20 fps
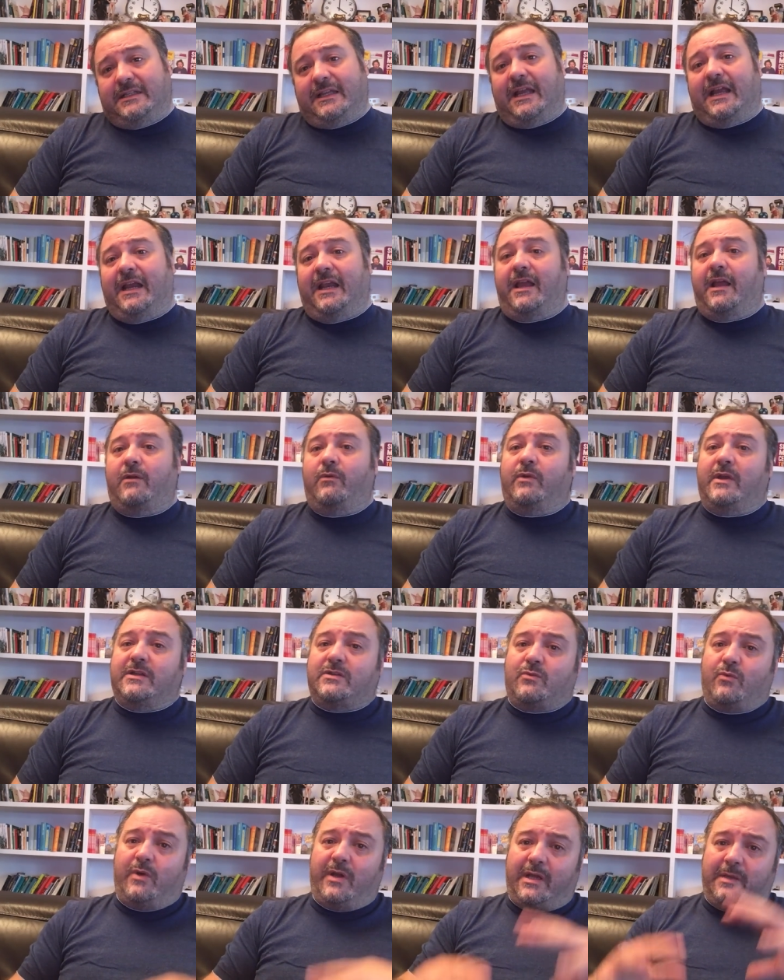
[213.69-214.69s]
que crean
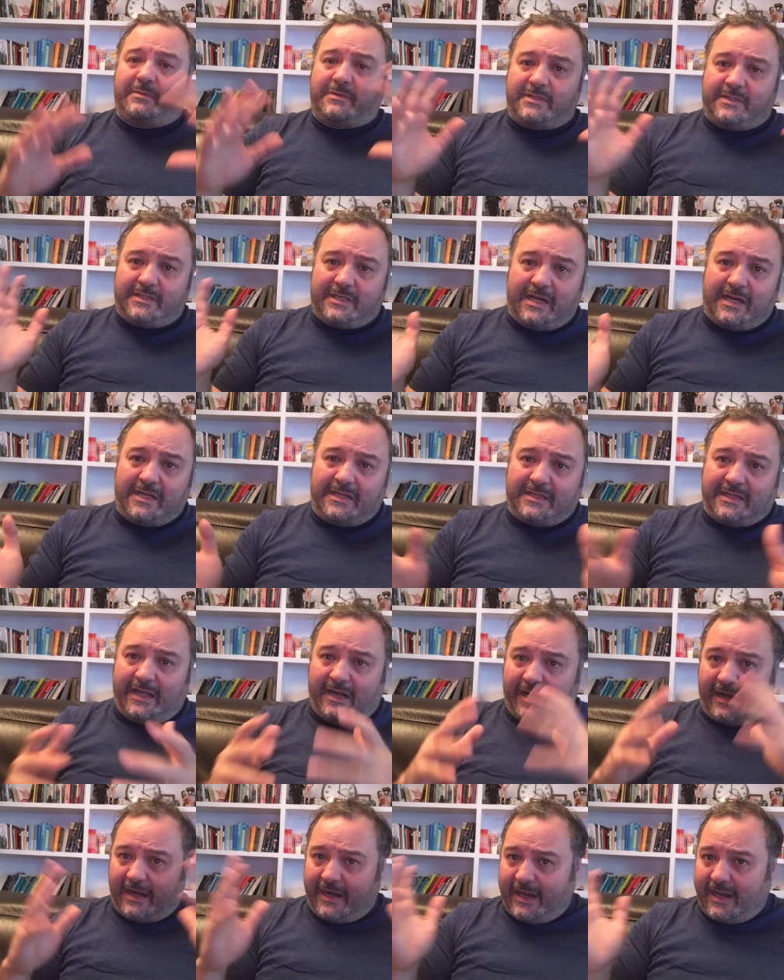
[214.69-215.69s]
unas webs en
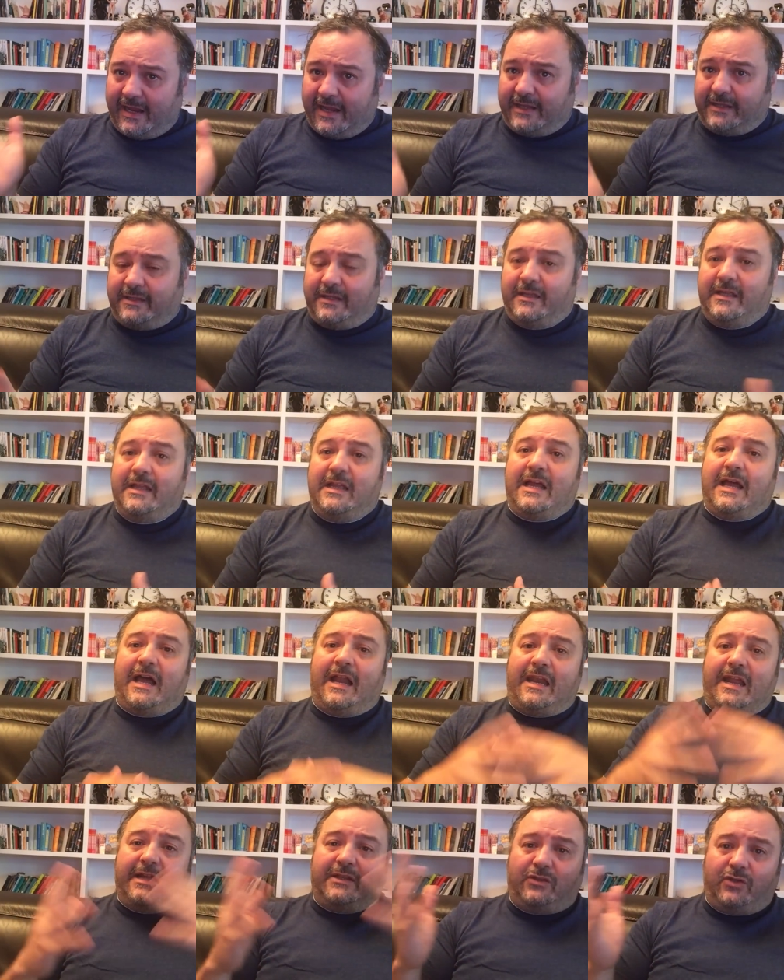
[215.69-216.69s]
internet
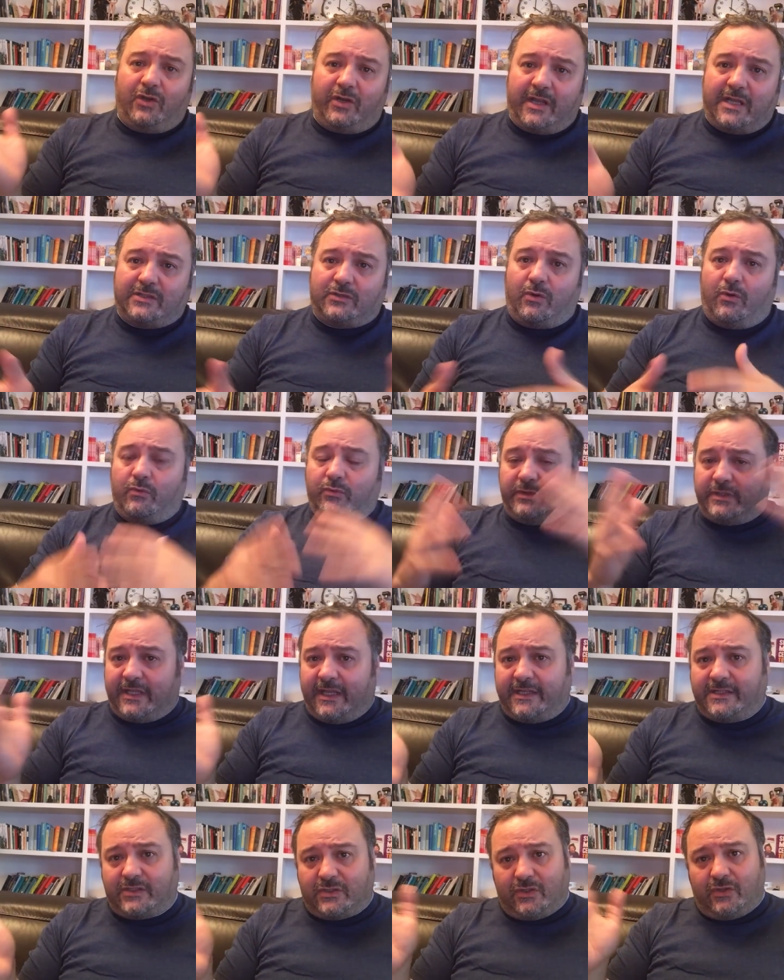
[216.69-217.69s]
aleatorias con un
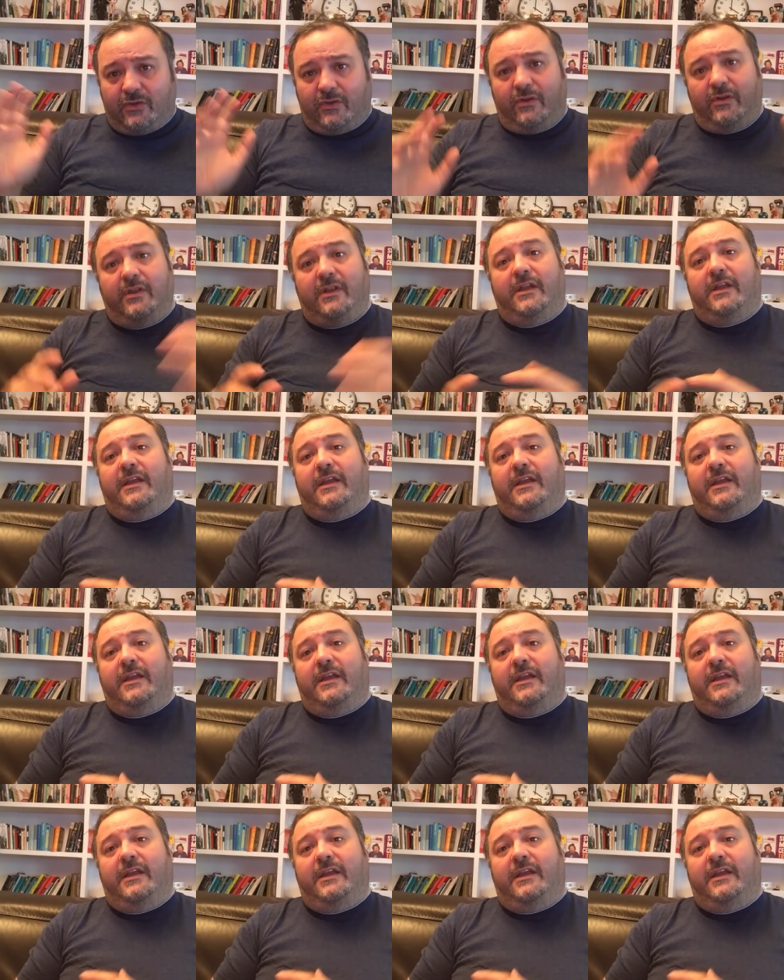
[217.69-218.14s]
texto,